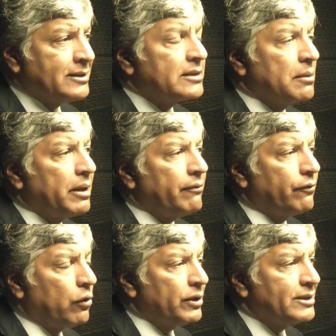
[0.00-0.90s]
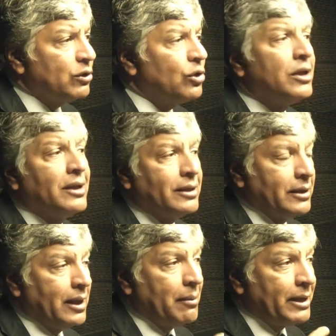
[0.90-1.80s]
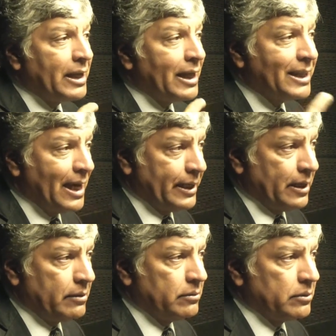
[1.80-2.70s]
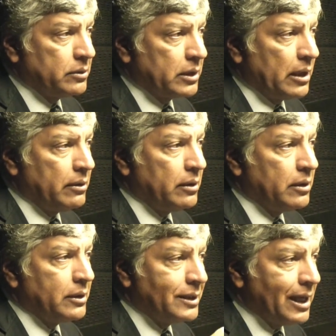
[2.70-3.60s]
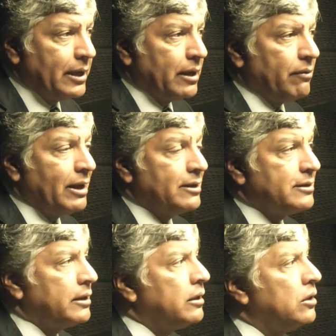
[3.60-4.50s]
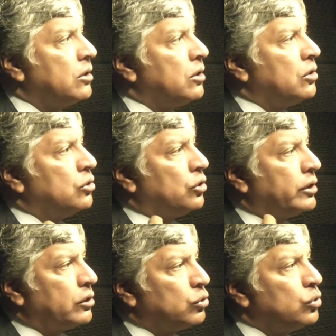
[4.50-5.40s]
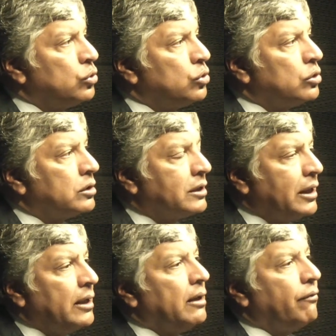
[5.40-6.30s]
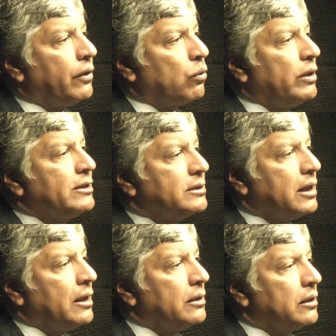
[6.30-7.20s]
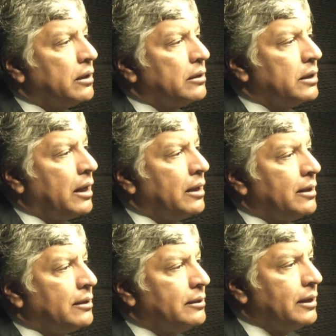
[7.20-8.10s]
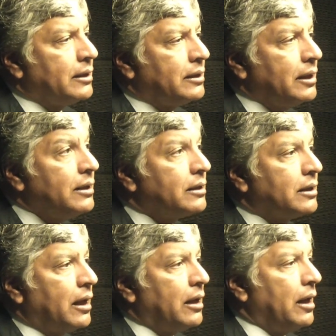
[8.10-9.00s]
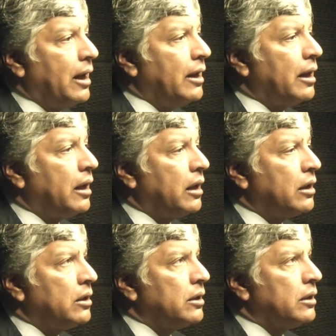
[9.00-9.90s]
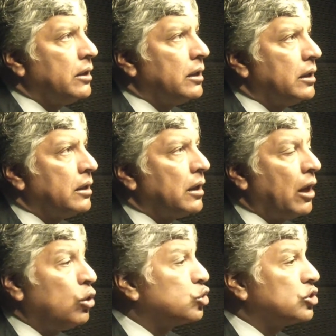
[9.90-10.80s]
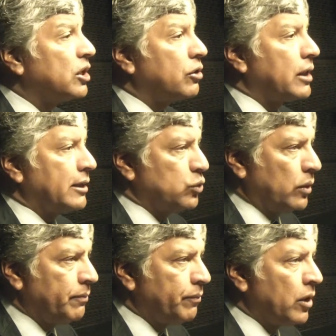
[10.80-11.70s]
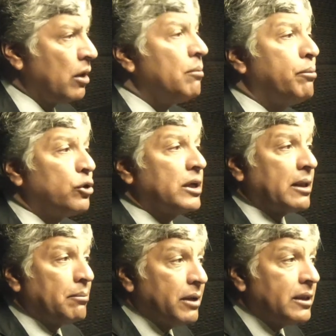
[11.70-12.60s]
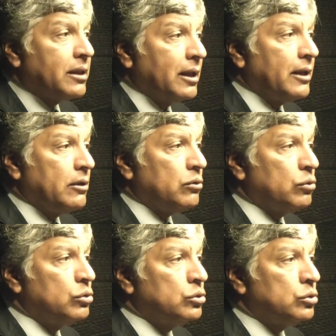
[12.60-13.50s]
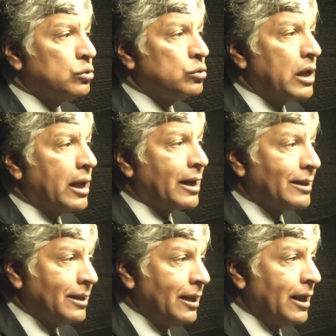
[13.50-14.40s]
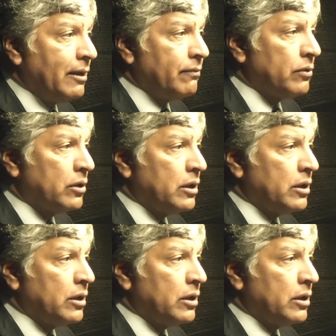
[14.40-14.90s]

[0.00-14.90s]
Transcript: Quizás el más favorecido de la manera diaria, ¿ya? diaria, vale decir, donde tú tienes frecuencia ¿ya? distinta a, eh, los otros cerros de la ciudad, porque también tienen una cantidad